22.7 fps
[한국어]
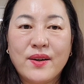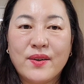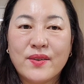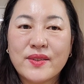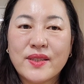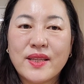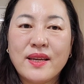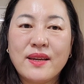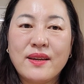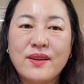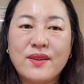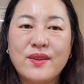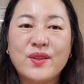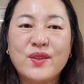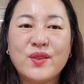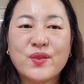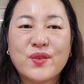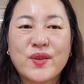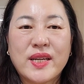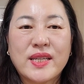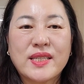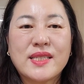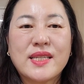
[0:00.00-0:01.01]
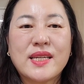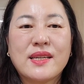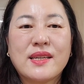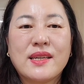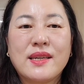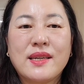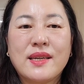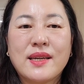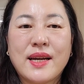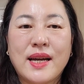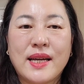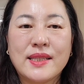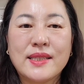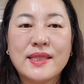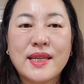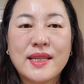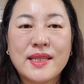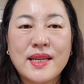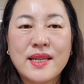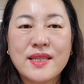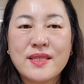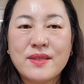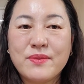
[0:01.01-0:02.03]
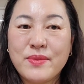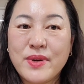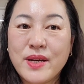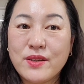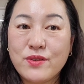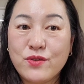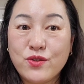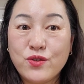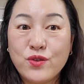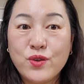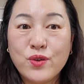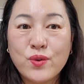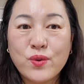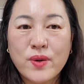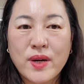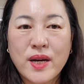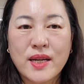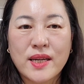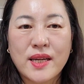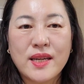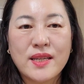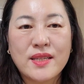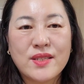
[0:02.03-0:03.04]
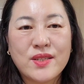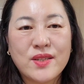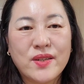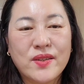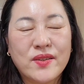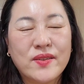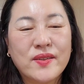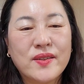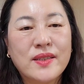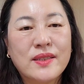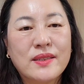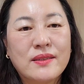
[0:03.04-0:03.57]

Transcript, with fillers: 어때요? 굉장히 간단하지만 유용하겠죠?